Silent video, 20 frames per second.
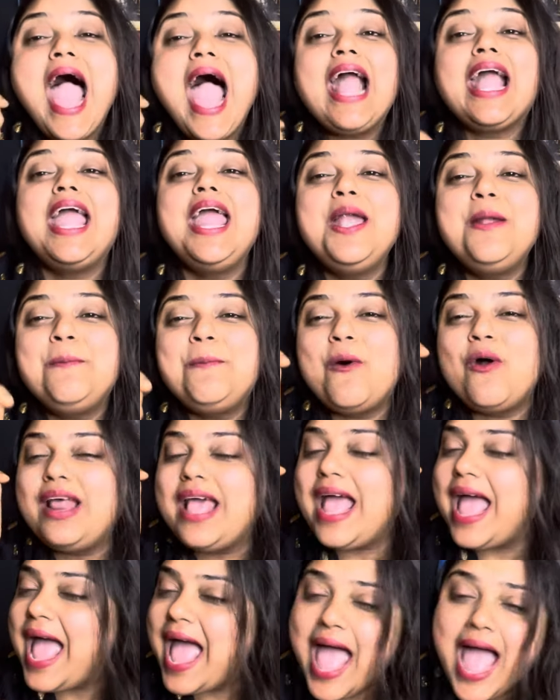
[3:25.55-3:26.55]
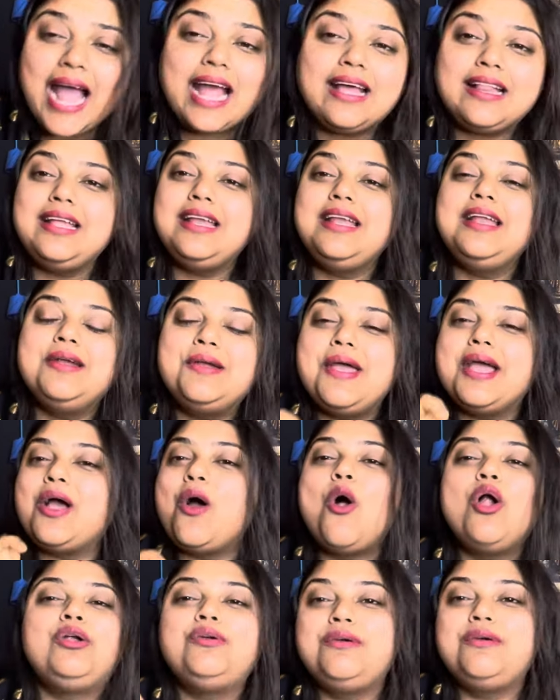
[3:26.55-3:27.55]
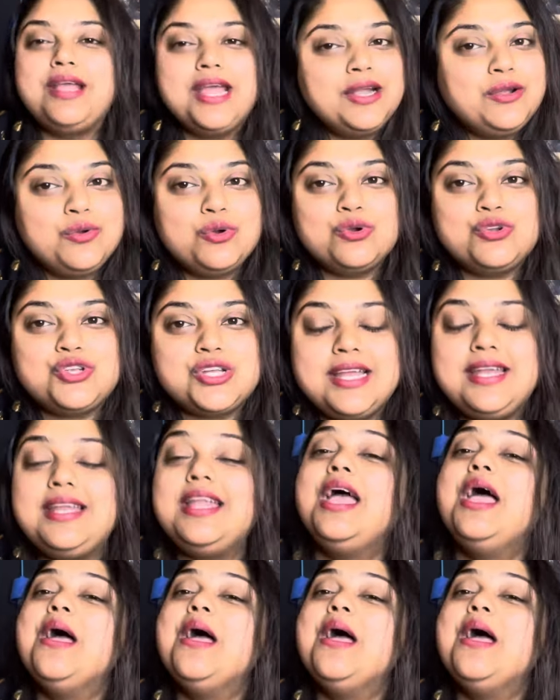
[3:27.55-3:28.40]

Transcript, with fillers: একের পর এক তিনি রেকর্ড ক্রিয়েট করছেন